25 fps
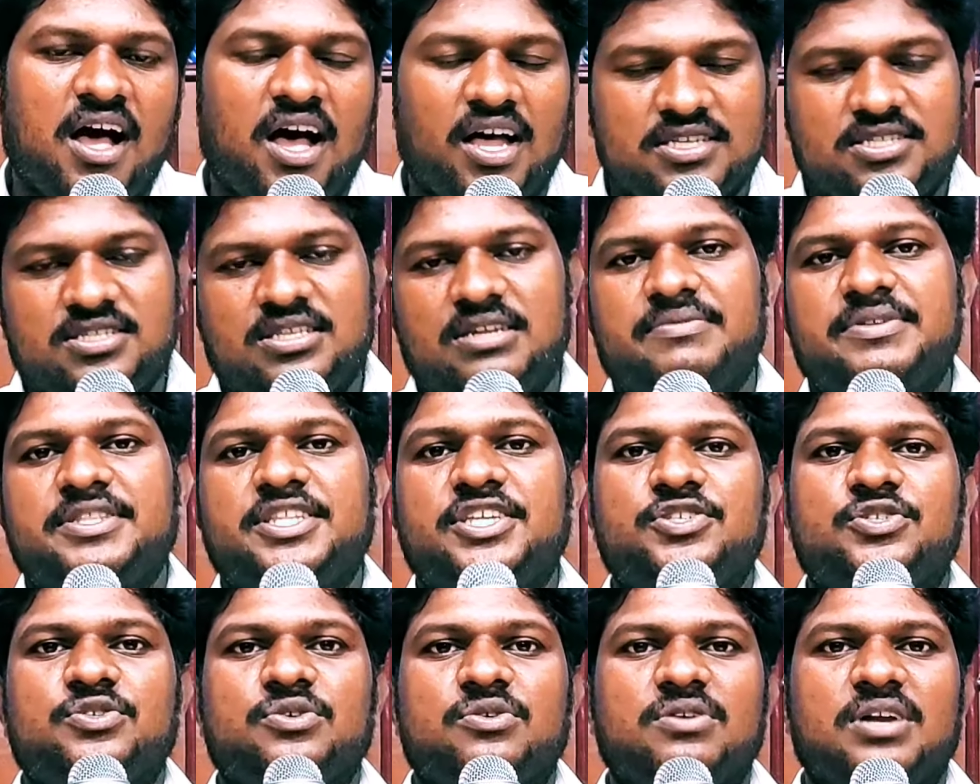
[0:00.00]

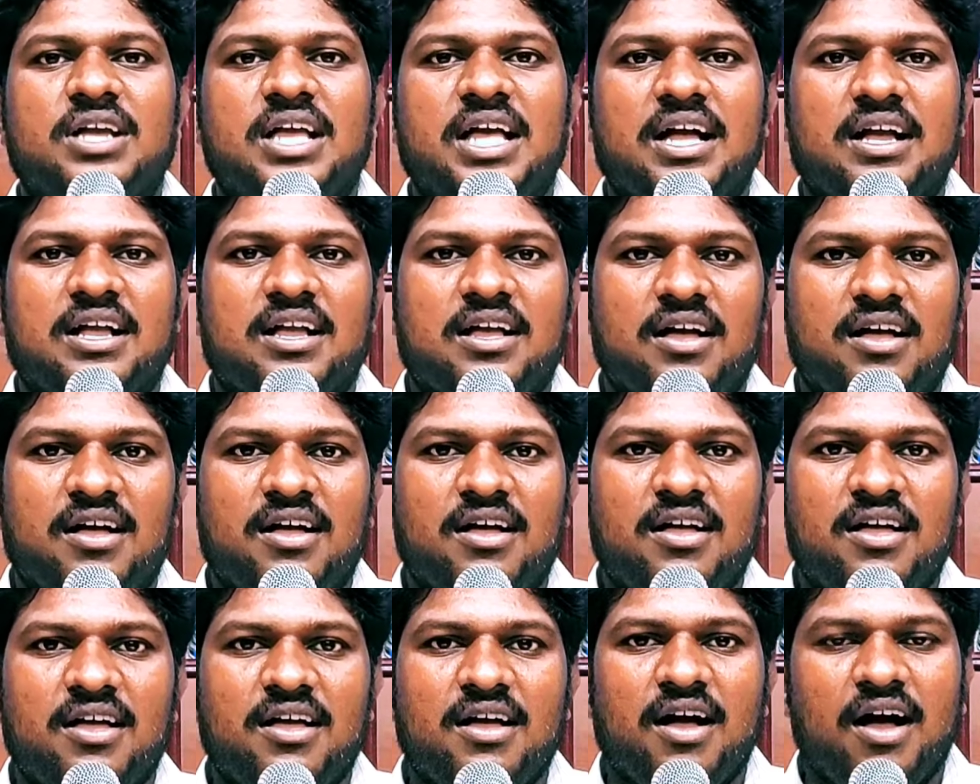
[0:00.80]
ఆశీర్వదించును గాక
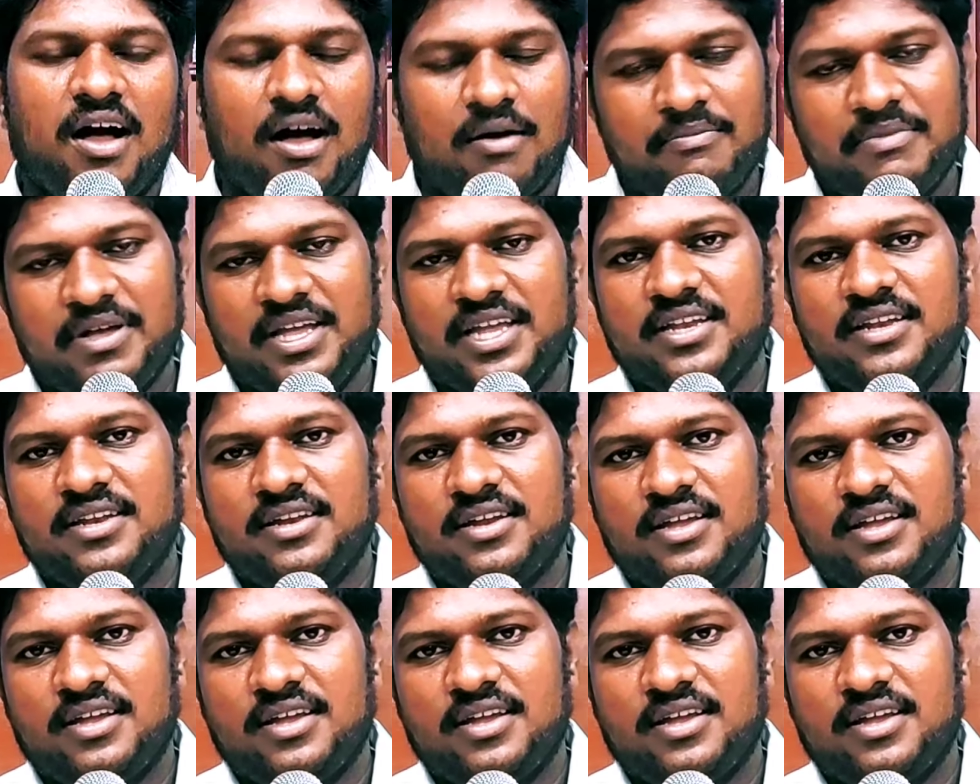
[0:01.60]
ఆమె